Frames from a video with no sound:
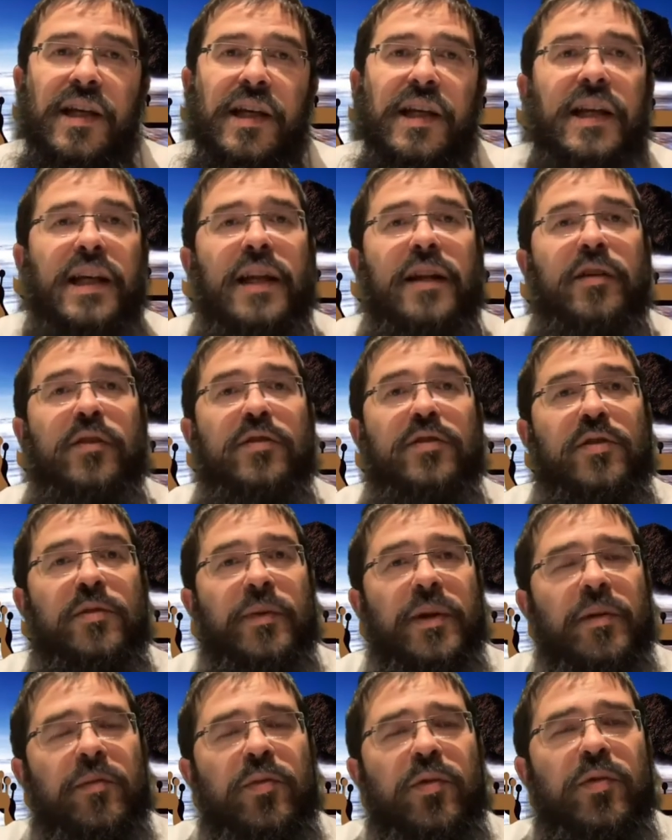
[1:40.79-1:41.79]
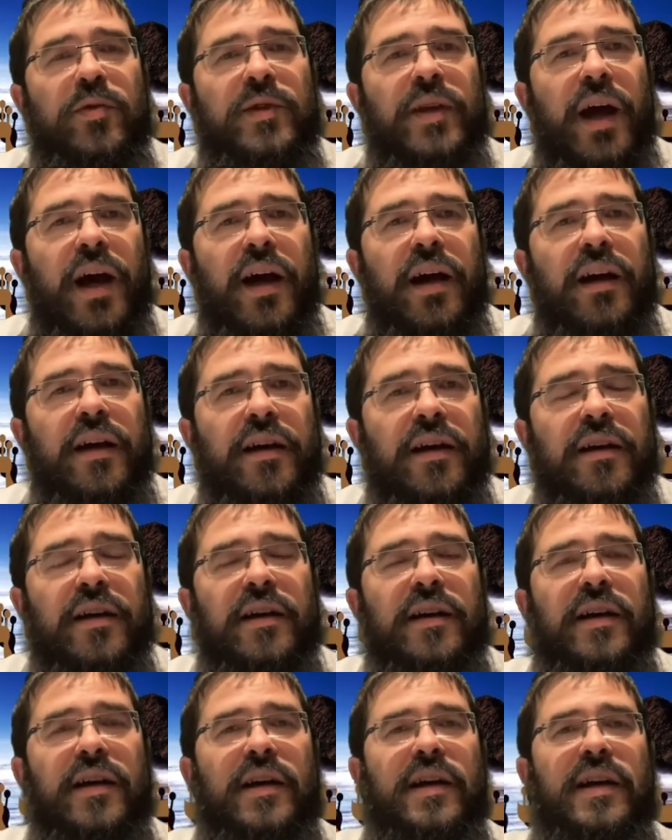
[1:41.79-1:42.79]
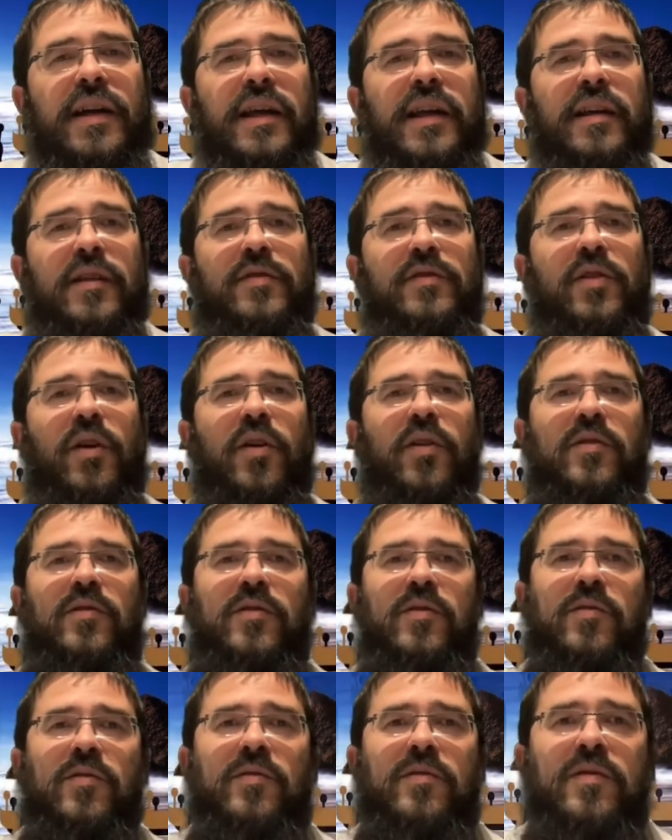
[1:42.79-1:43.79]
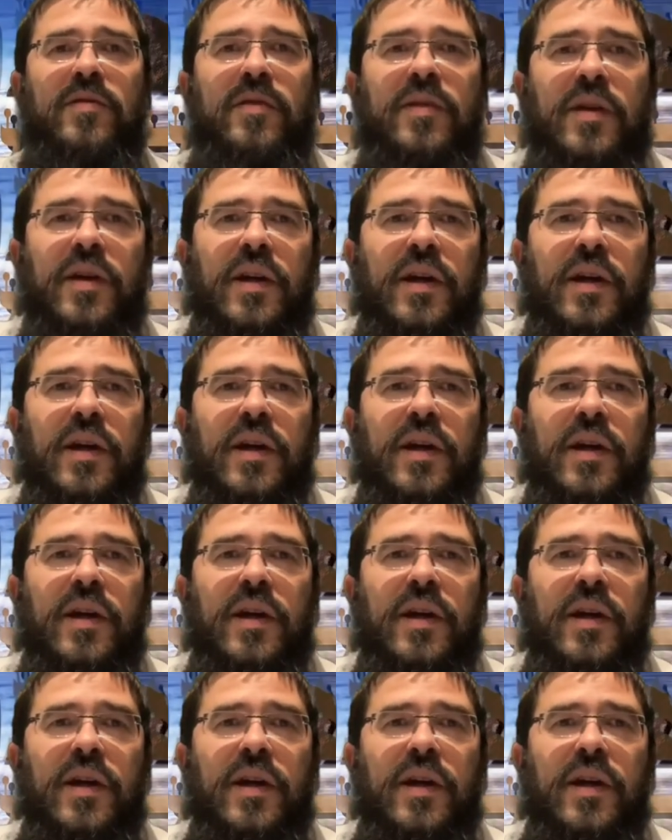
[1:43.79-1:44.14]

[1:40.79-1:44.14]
Quelques semaines plus tard, ils se rendent compte